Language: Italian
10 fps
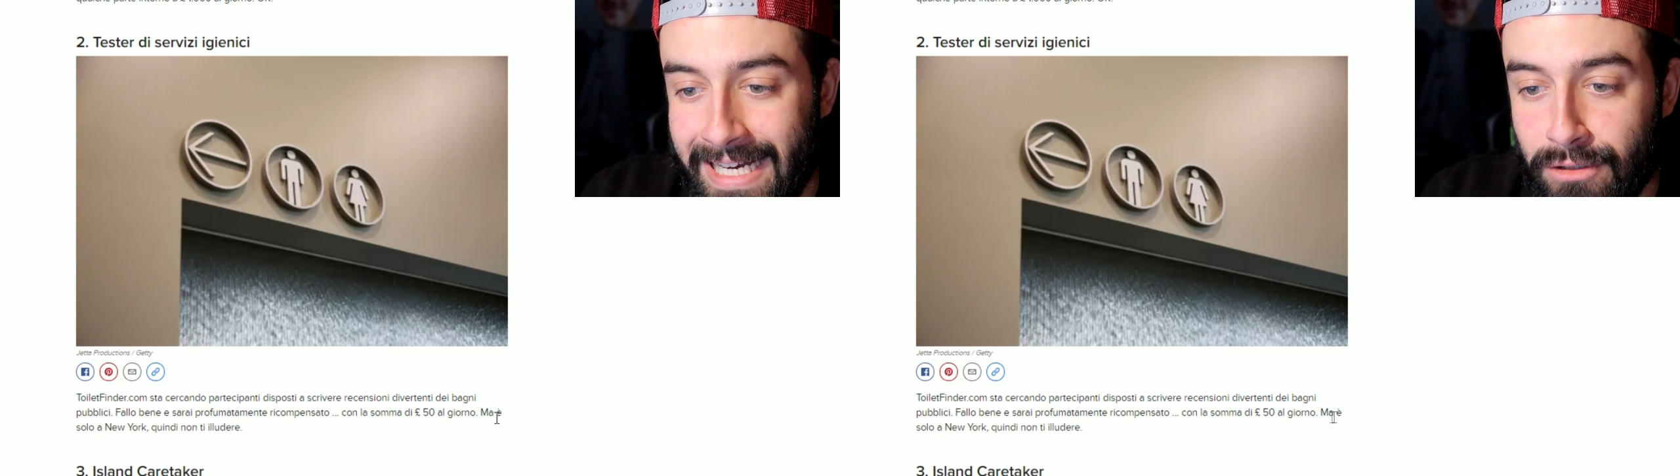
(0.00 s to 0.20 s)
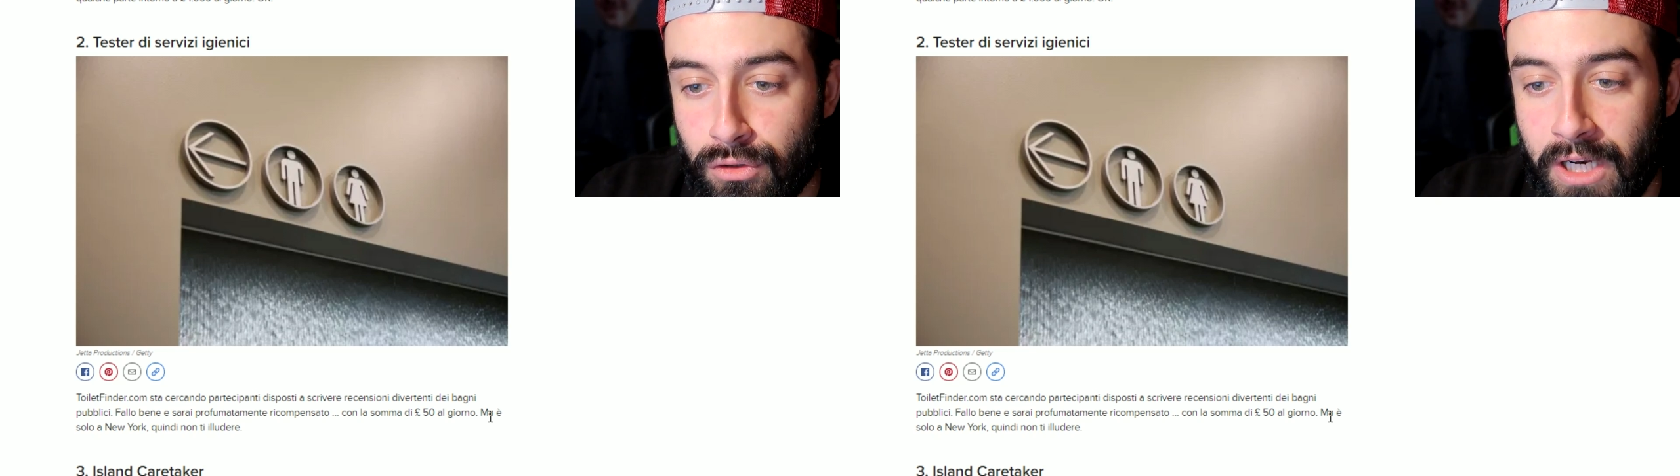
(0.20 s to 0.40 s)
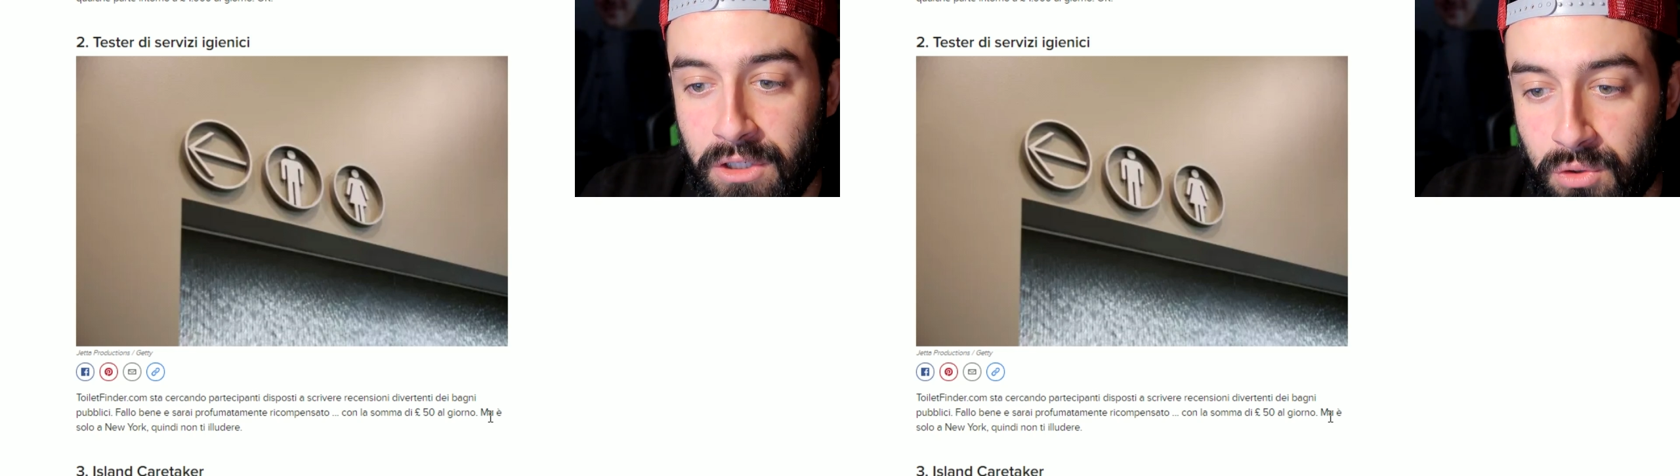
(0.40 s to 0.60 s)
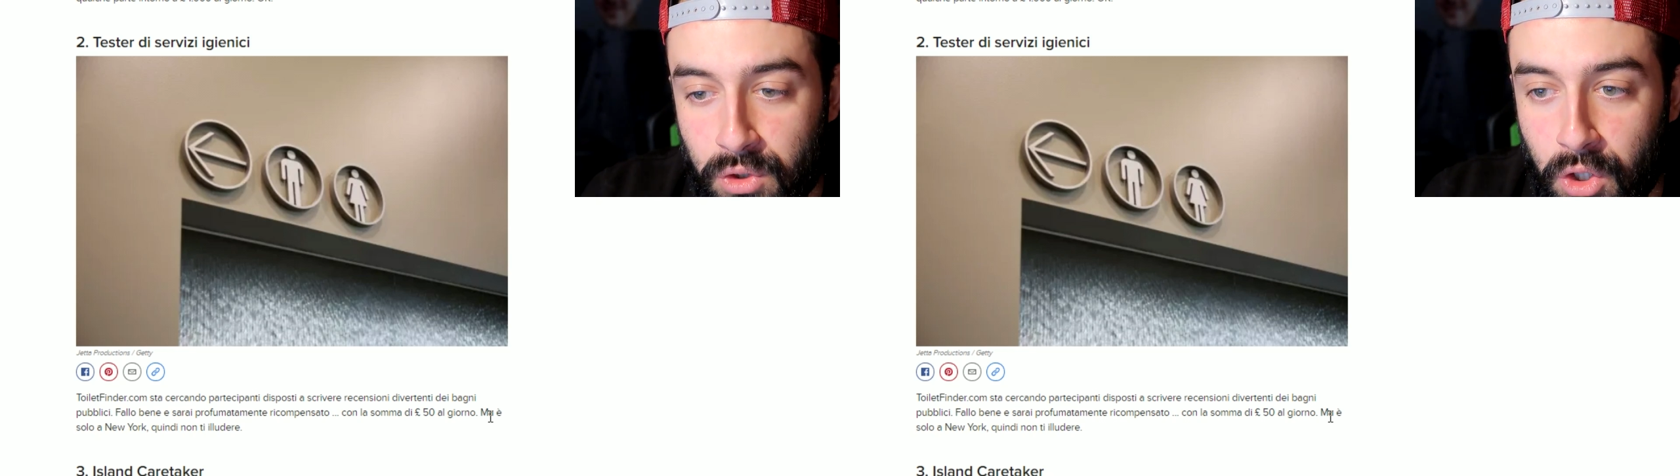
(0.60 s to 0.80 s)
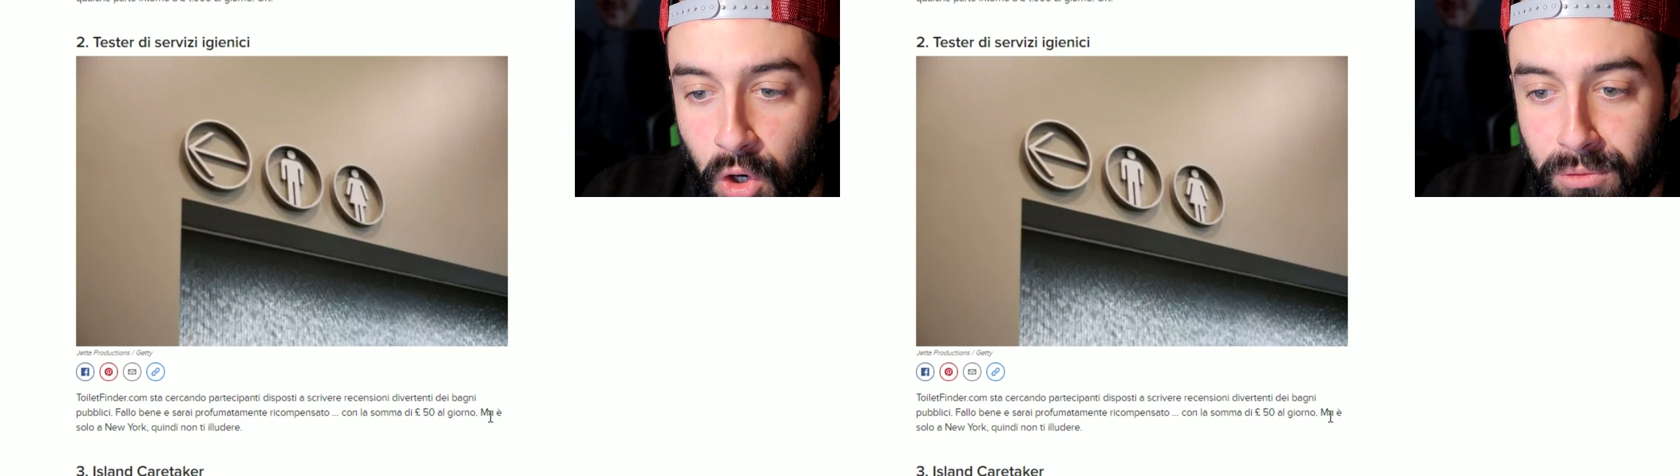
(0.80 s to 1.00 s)
ma è solo a
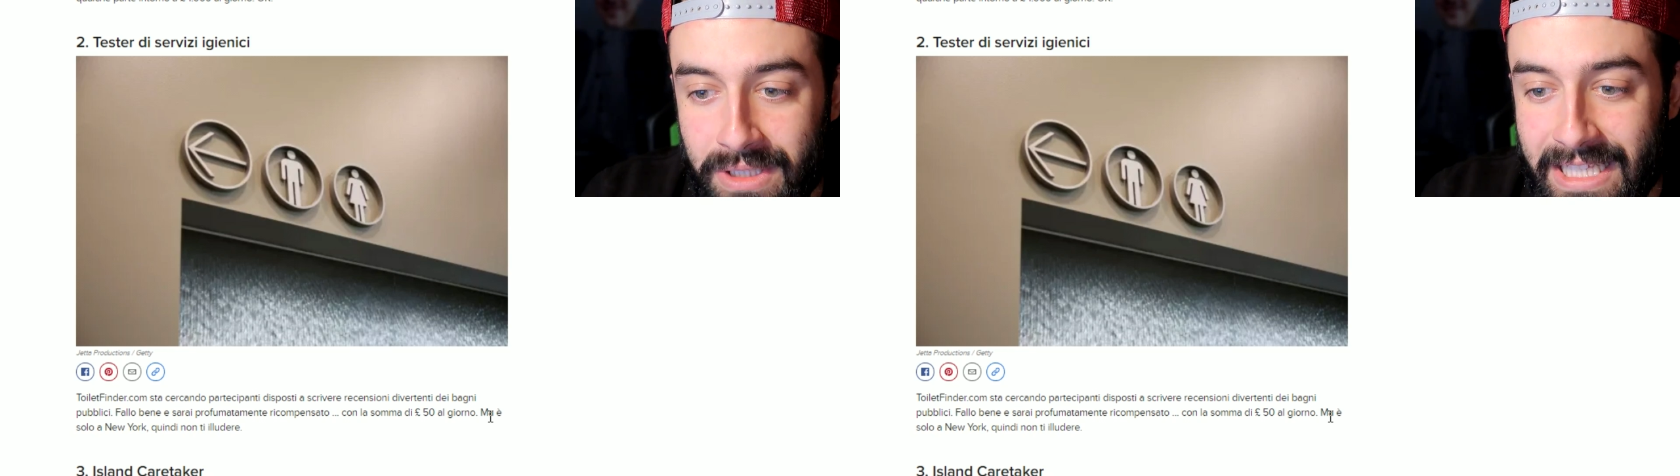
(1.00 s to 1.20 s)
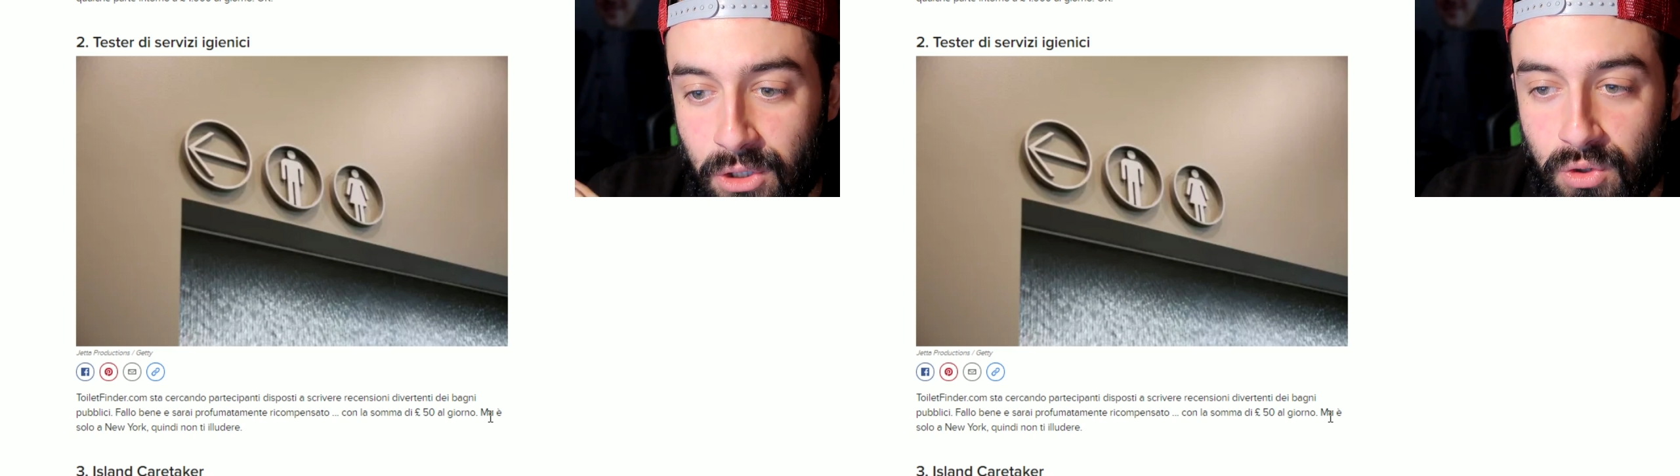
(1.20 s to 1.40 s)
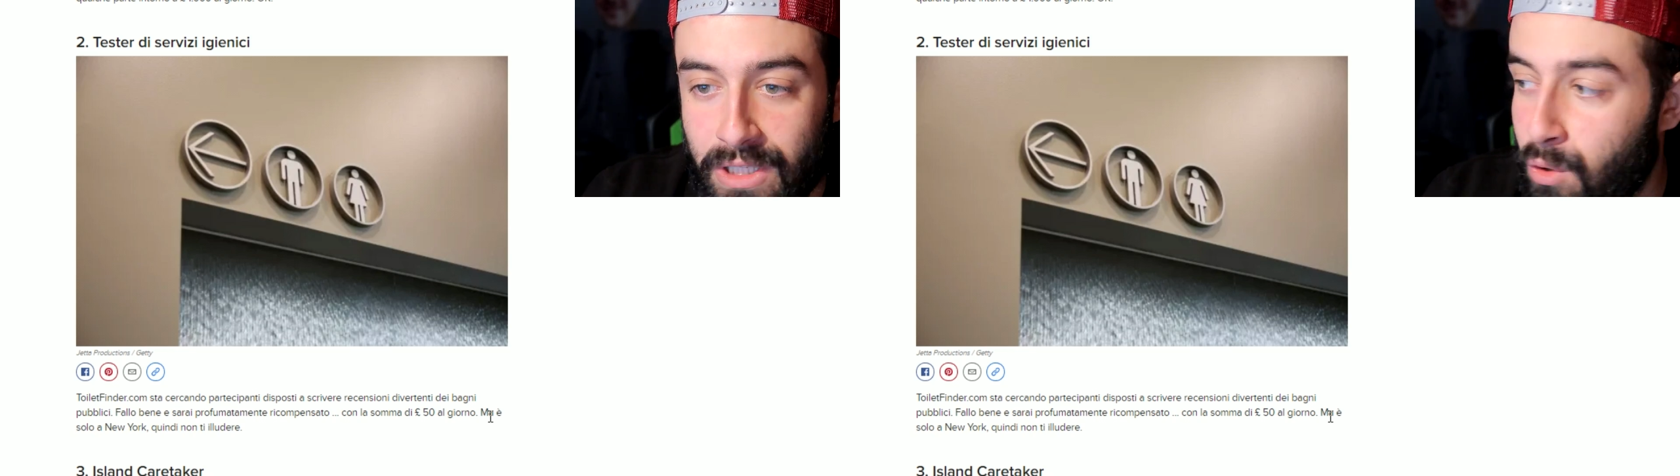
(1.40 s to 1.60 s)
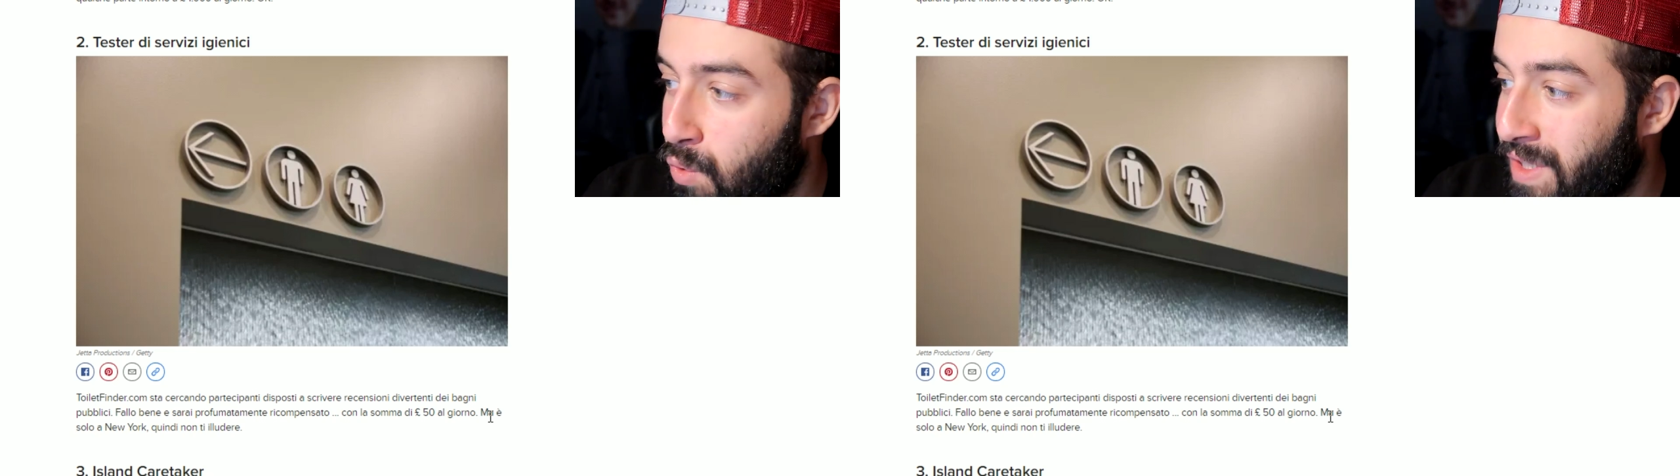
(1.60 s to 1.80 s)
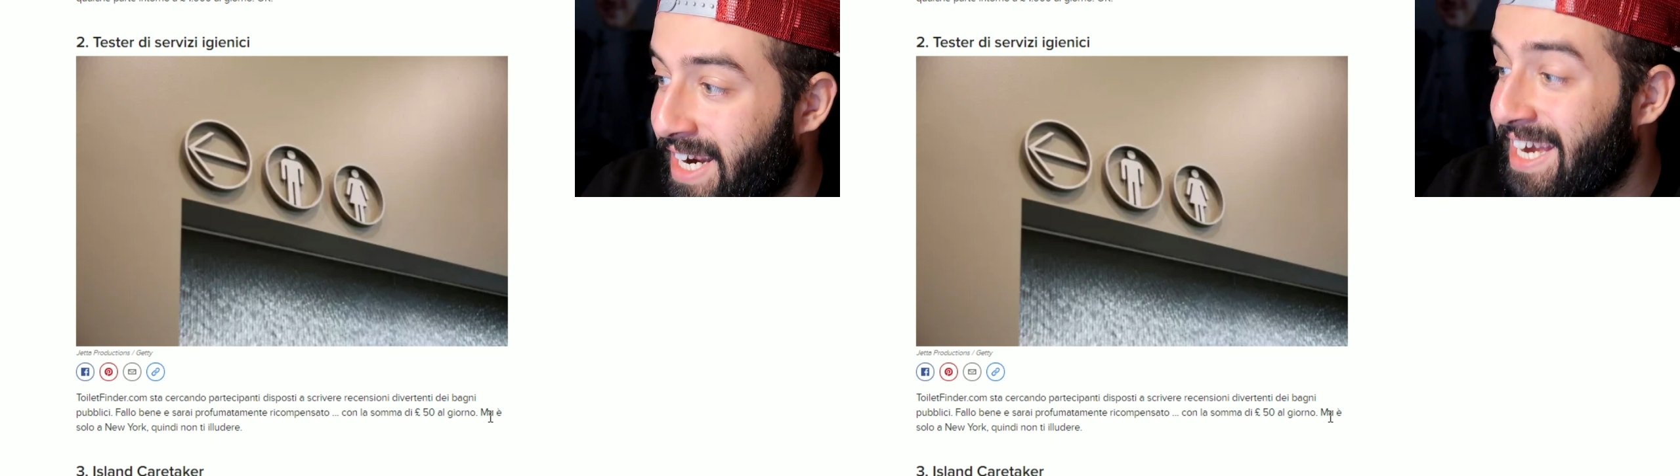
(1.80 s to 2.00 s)
New York, quindi non ti
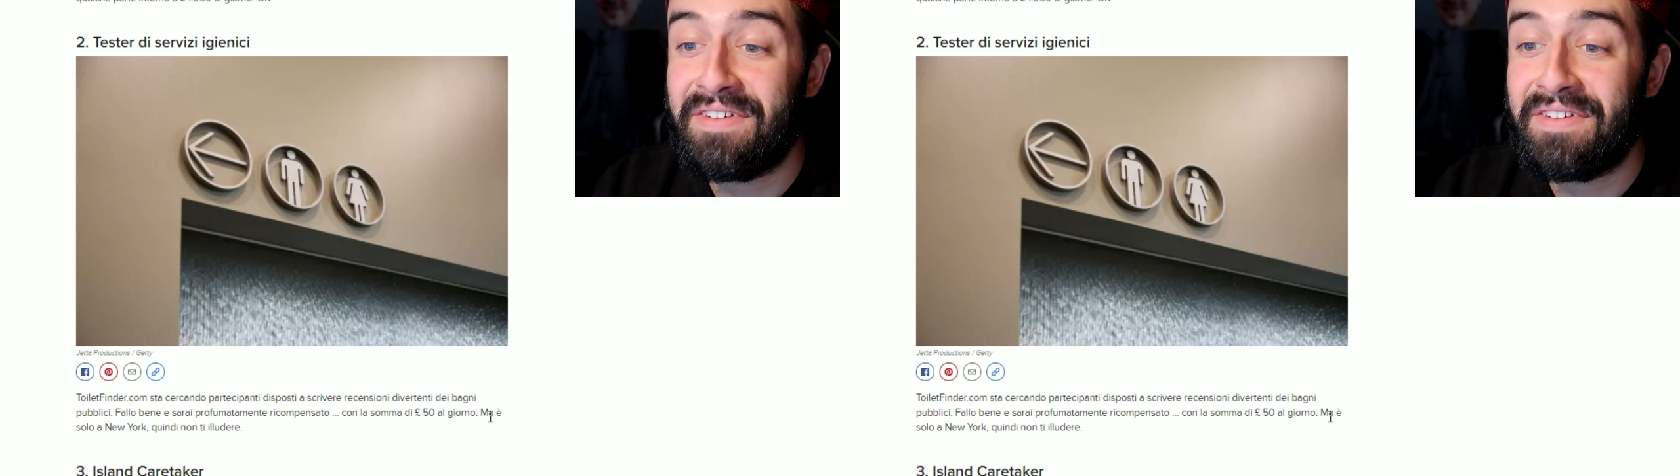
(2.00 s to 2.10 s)
illudere.